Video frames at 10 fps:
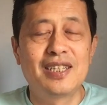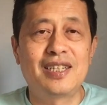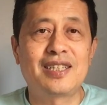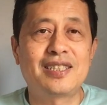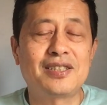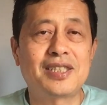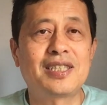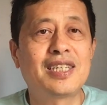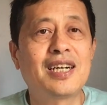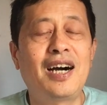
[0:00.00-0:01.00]
啊，这
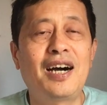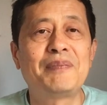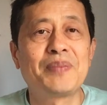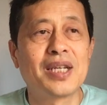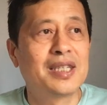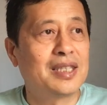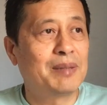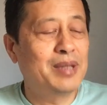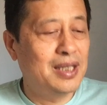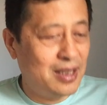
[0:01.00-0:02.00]
是一个啊。那
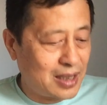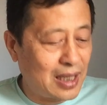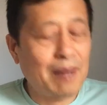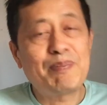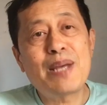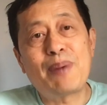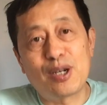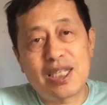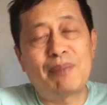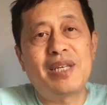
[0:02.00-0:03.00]
么当然，贝
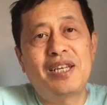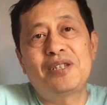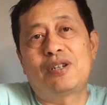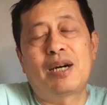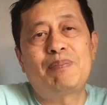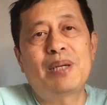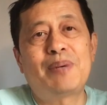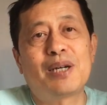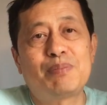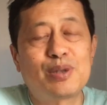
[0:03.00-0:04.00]
保下面也有啊，贝
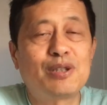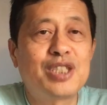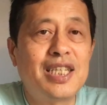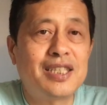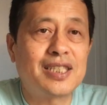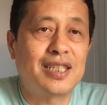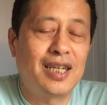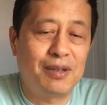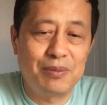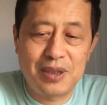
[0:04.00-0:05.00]
保不受限制
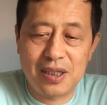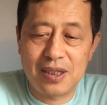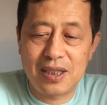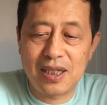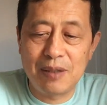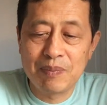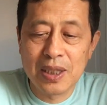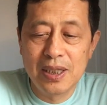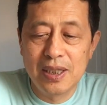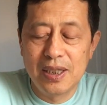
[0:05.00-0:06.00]
啊。我们讲到这个，
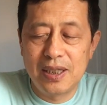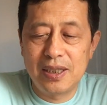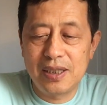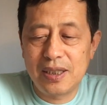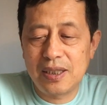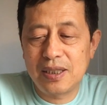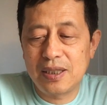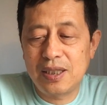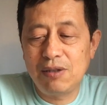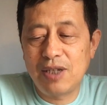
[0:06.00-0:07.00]
呃，
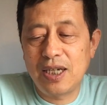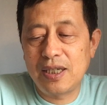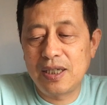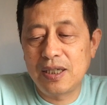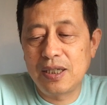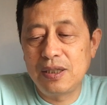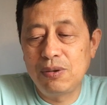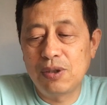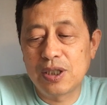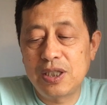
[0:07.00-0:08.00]
希望呃，
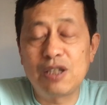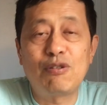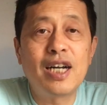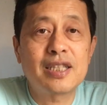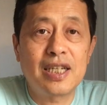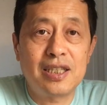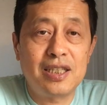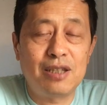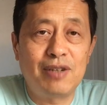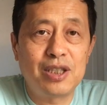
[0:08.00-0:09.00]
如果喜欢，大家
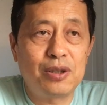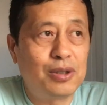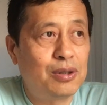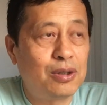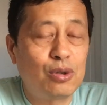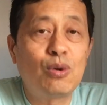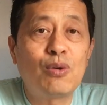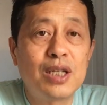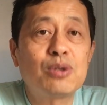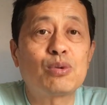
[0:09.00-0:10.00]
喜欢就多
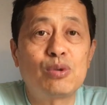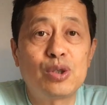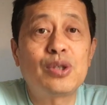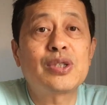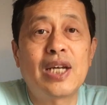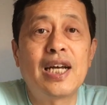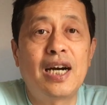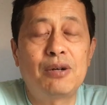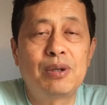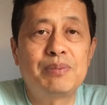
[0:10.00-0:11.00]
关注，多宣传
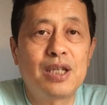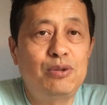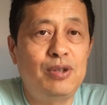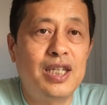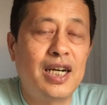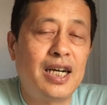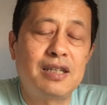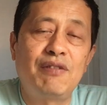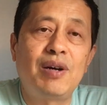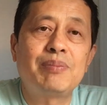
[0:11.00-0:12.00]
啊。我们的语音啊，
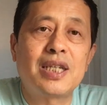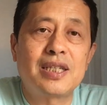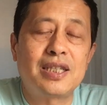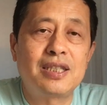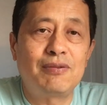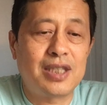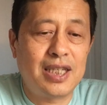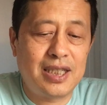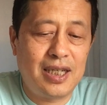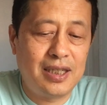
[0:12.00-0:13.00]
各方面的，希望
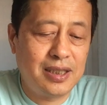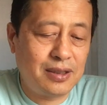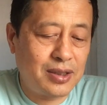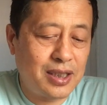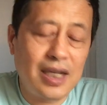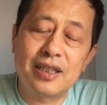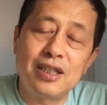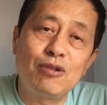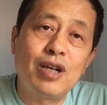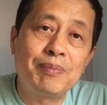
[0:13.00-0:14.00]
大家就是这样
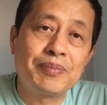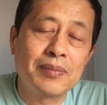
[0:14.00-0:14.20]
情况。